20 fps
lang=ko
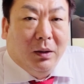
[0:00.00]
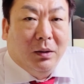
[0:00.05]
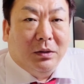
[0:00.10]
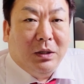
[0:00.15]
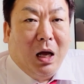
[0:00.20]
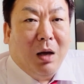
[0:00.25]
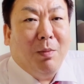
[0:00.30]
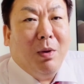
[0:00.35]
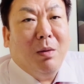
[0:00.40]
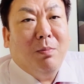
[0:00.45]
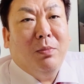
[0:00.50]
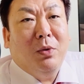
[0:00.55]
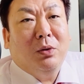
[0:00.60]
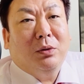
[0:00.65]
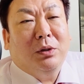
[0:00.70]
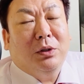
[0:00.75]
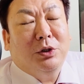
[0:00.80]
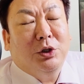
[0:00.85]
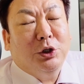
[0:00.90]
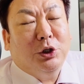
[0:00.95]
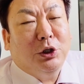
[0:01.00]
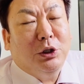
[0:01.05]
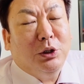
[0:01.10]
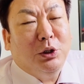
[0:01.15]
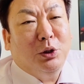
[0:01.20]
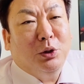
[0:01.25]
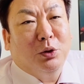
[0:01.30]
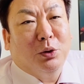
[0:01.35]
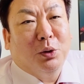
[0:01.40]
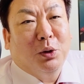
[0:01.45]
사만 명대
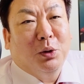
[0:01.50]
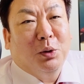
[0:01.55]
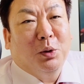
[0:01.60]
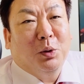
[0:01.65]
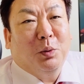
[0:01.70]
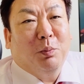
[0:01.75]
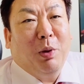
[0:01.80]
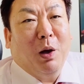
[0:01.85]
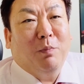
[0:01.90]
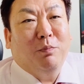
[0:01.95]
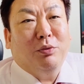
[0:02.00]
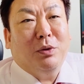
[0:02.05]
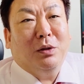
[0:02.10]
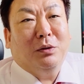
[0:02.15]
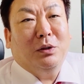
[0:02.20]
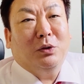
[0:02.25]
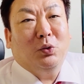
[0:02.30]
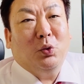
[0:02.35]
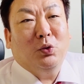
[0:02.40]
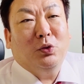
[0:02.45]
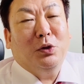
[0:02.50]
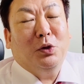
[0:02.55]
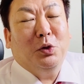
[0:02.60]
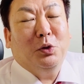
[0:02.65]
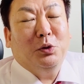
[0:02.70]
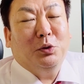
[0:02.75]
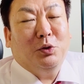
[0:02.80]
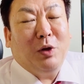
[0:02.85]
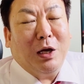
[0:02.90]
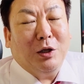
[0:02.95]
치킨 백 분한테
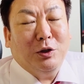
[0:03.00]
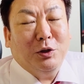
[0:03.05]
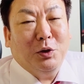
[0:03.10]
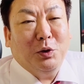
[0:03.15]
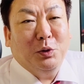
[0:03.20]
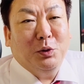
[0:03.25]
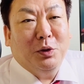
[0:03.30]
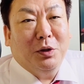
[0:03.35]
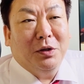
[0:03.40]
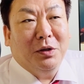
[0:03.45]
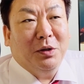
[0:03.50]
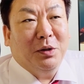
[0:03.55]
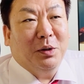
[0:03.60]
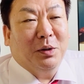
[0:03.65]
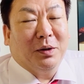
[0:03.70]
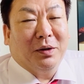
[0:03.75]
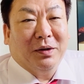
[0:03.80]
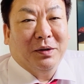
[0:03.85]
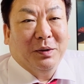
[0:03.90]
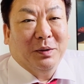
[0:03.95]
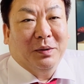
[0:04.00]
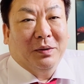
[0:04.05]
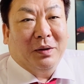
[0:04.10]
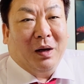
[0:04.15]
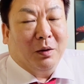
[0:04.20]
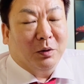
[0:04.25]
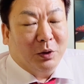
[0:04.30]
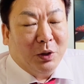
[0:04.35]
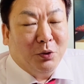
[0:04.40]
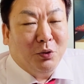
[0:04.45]
쏘드렸는, 쏴드렸는데
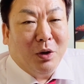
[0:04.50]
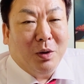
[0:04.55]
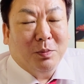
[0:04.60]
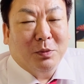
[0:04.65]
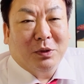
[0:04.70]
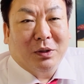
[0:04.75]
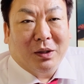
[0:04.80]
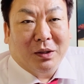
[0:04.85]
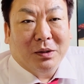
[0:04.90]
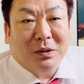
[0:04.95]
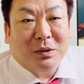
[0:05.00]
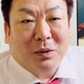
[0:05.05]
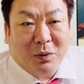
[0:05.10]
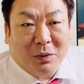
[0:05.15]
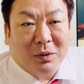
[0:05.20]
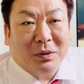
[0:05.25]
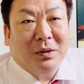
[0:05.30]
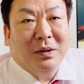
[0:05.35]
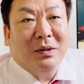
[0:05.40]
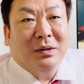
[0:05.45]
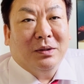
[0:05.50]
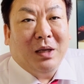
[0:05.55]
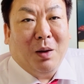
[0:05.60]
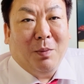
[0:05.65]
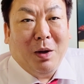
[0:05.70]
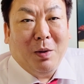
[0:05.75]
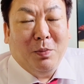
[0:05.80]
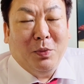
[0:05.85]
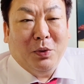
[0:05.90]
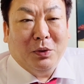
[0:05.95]
아 죄송합니다. 어,
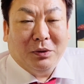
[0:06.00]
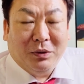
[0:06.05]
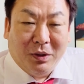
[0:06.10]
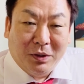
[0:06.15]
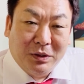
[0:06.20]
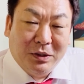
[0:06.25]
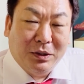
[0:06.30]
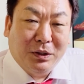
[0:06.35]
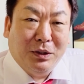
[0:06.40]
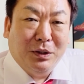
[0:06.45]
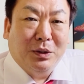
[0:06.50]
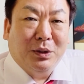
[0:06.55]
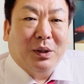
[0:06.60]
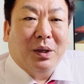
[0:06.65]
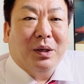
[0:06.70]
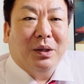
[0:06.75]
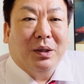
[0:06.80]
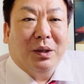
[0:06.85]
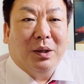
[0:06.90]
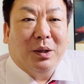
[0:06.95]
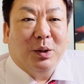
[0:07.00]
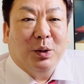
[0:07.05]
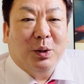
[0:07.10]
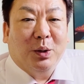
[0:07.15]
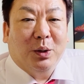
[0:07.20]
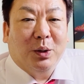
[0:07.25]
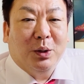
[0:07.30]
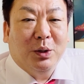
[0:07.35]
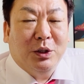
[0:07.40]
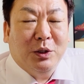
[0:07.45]
사만 명대 치킨
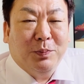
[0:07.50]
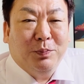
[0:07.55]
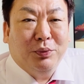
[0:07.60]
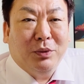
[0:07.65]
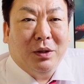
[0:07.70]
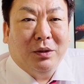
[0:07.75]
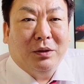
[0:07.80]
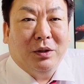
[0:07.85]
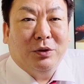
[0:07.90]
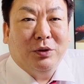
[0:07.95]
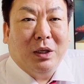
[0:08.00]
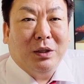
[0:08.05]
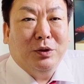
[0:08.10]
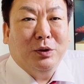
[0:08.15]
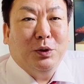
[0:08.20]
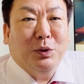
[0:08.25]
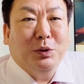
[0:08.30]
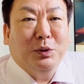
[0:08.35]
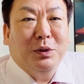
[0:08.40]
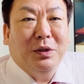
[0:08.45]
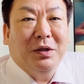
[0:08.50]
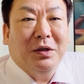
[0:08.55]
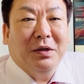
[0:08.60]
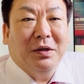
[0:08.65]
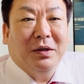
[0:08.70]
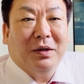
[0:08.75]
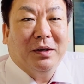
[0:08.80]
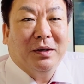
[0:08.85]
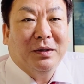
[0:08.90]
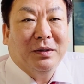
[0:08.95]
이십 분한테
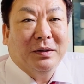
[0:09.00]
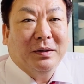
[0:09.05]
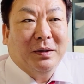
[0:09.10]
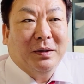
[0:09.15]
쏴드렸는데